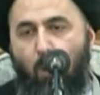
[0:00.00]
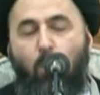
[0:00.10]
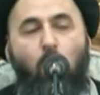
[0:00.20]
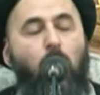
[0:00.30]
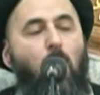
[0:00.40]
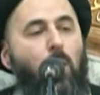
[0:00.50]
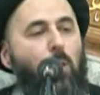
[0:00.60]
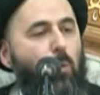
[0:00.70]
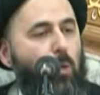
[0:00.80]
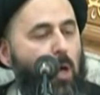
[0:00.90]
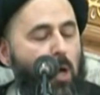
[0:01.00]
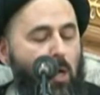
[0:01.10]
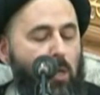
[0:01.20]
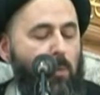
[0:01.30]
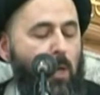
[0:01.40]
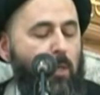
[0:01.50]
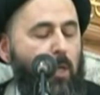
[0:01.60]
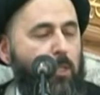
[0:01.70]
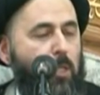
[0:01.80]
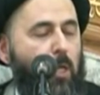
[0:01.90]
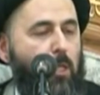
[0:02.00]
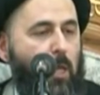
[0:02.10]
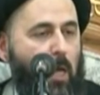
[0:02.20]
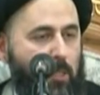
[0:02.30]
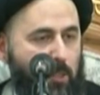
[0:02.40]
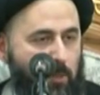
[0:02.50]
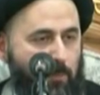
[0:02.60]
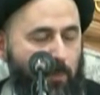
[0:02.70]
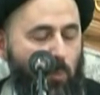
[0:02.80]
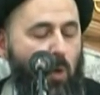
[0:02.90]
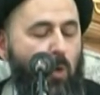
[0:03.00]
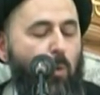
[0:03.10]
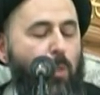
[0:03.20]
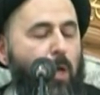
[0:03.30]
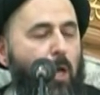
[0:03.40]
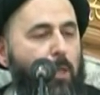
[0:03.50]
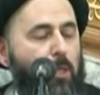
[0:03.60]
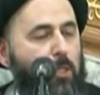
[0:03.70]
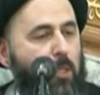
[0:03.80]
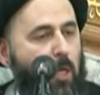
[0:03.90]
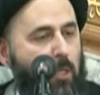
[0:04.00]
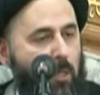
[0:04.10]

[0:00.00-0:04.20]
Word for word: وهناك قول آخر بأنها صلاة العصر وقول ثالث هي صلاة